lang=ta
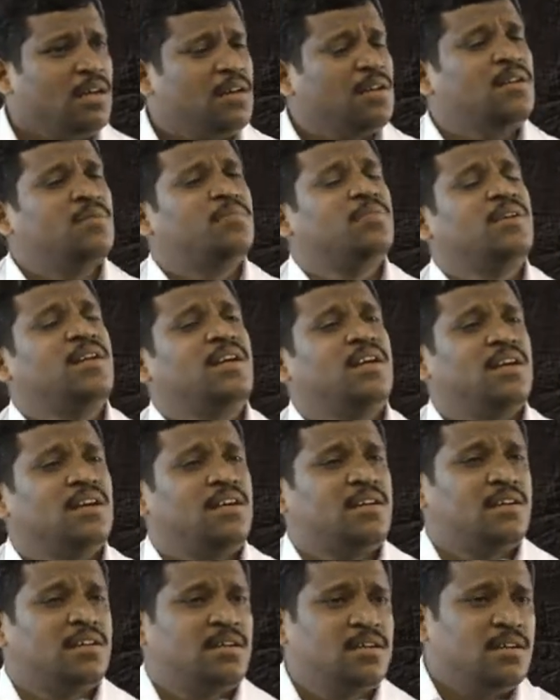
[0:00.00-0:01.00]
என்ன புரியல
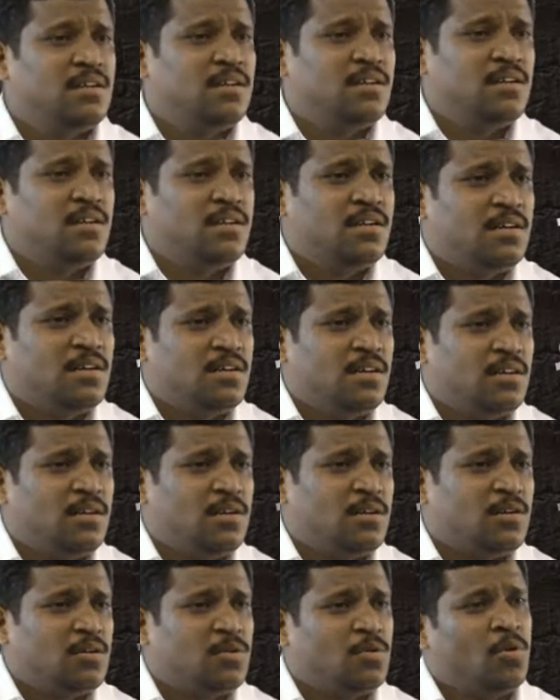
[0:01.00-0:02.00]

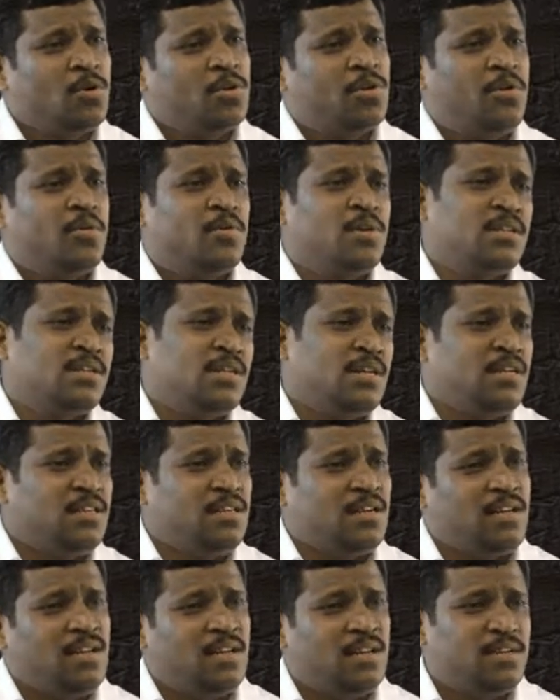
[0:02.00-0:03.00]
நோக்கியோன்னா
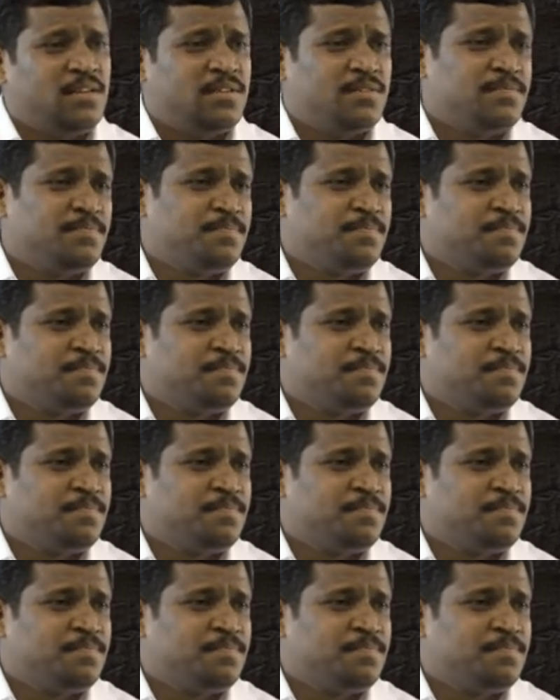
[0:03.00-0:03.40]
தெரியுது இல்லையா